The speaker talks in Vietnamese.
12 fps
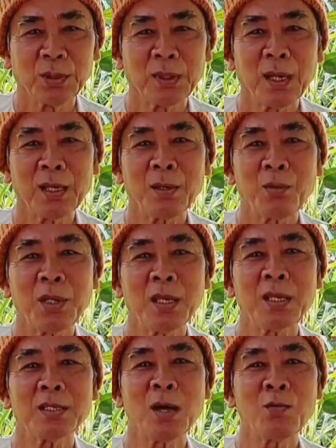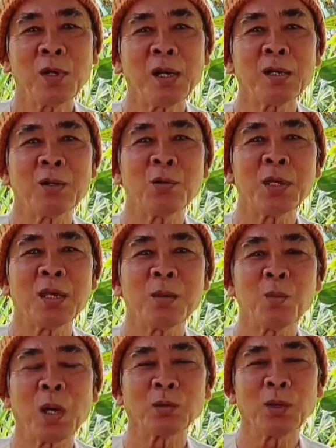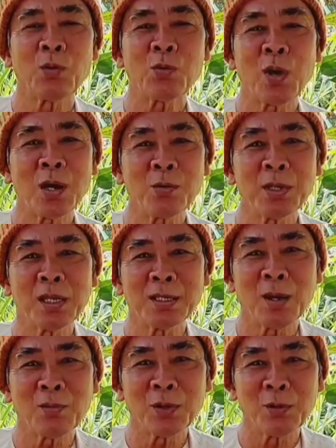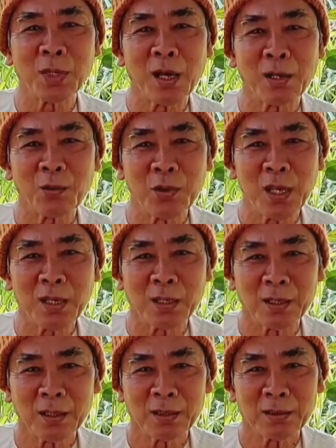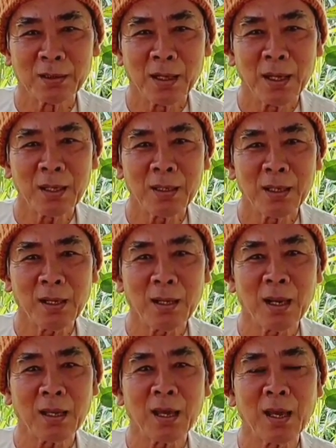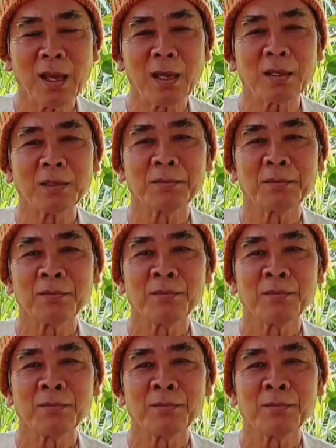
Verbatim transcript: mà tại vì quý vị sống biết rồi quý vị bảo thủ quá quý vị sống của mình nên quý vị à? ai chết ai kệ ai